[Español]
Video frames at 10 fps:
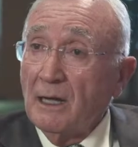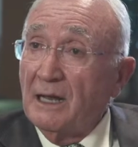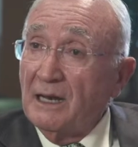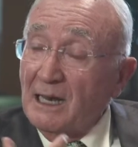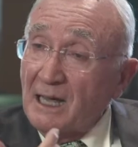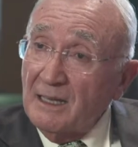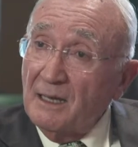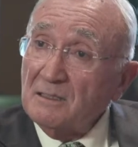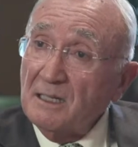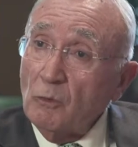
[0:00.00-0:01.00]

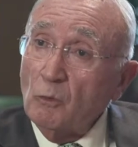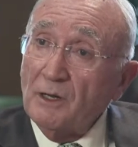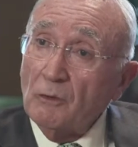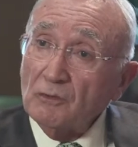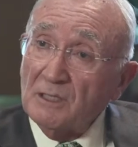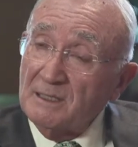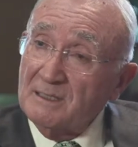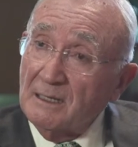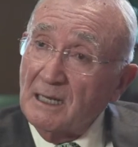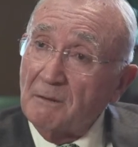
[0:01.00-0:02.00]
en, ese acuerdo se
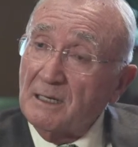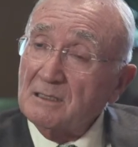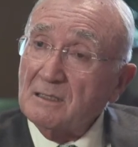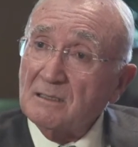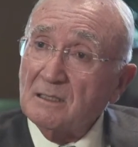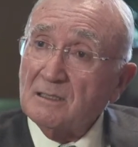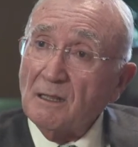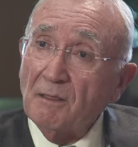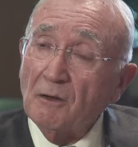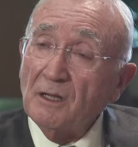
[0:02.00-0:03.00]
instalaban estas
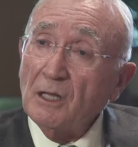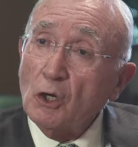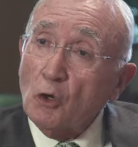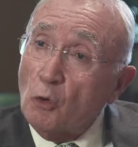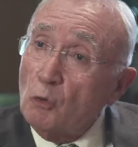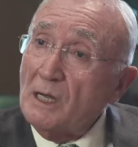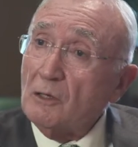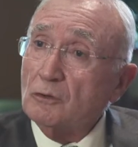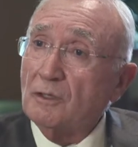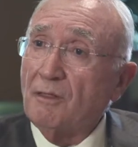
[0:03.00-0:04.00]
estaciones con una
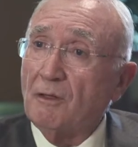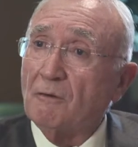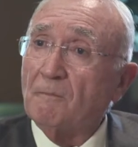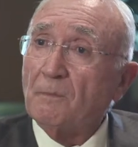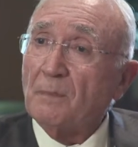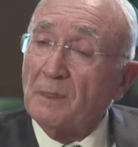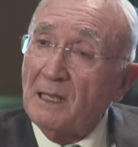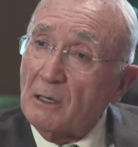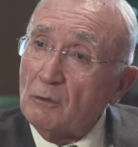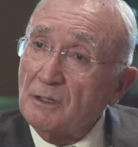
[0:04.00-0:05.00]
condición,
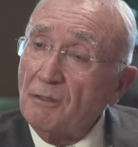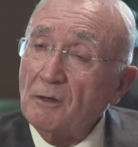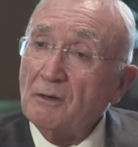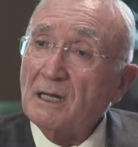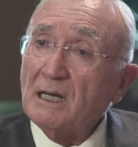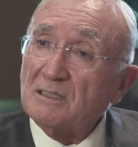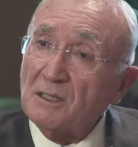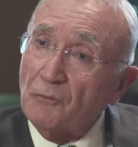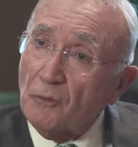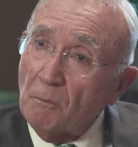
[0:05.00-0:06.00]
la condición era que
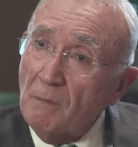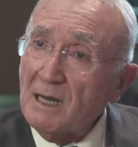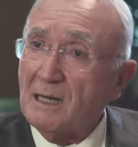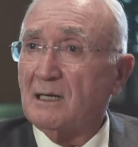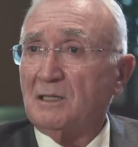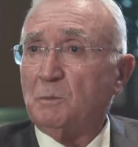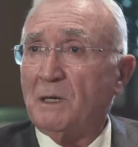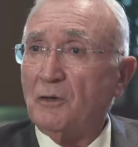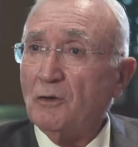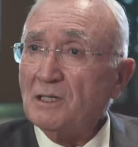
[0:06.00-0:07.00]
se formaran
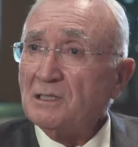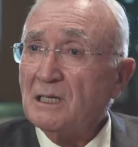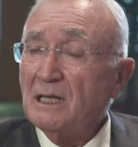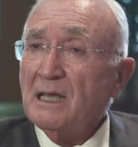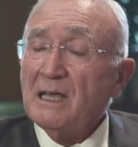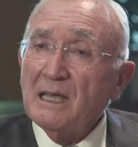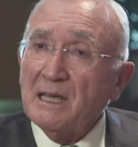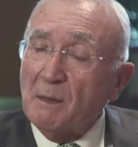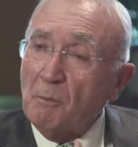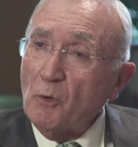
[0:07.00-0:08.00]
españoles
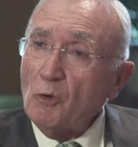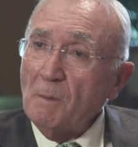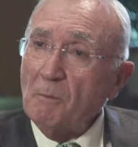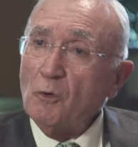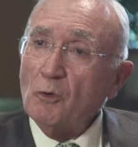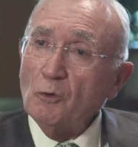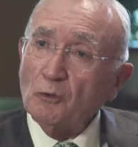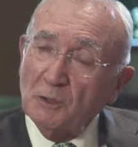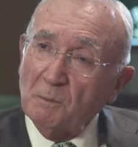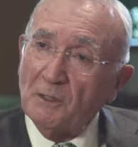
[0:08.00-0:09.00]
y que poco a poco
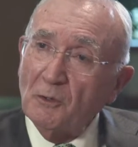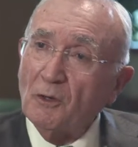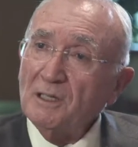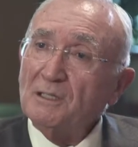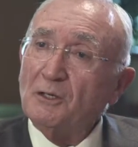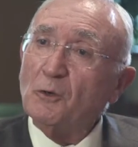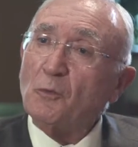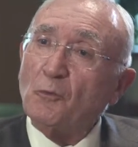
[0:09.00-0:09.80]
los españoles nos